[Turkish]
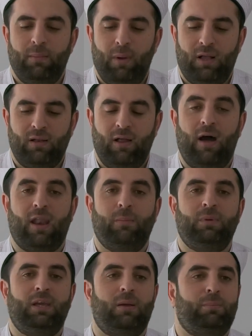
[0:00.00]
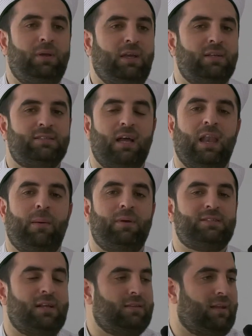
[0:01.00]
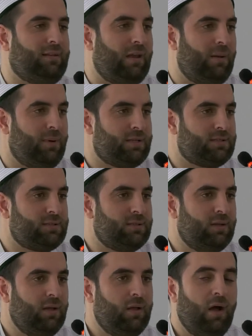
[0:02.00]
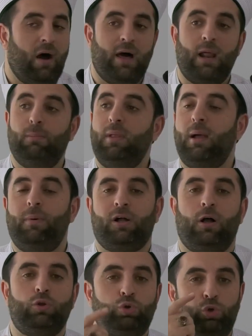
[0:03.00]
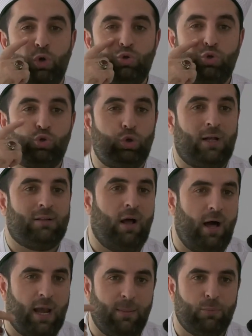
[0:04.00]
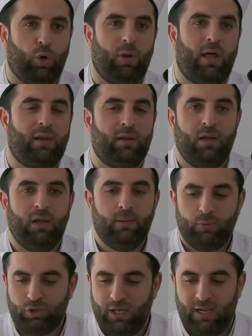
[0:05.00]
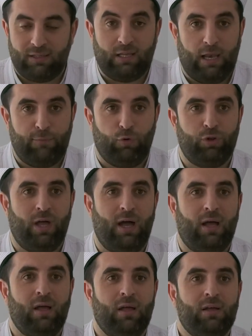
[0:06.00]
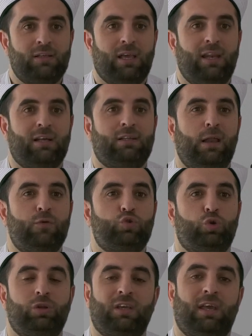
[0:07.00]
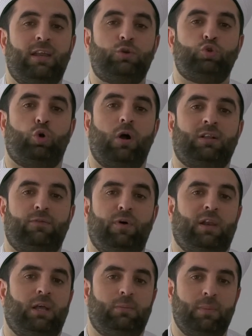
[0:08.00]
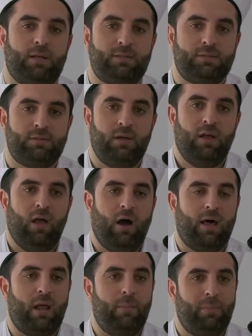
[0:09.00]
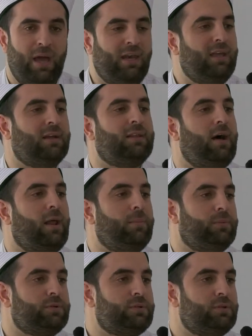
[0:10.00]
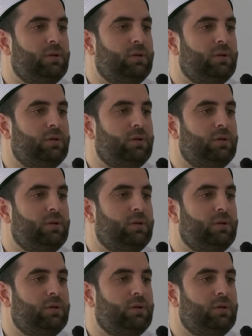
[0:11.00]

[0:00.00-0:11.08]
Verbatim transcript: Bakın haram yiyen bir insan namazdan tat alamaz. Haramlara bakan, gözü sürekli haramda olan, bu gerek telefonda, gerek televizyonda, gerek sokakta fark etmez. Haram her yerde haramdır.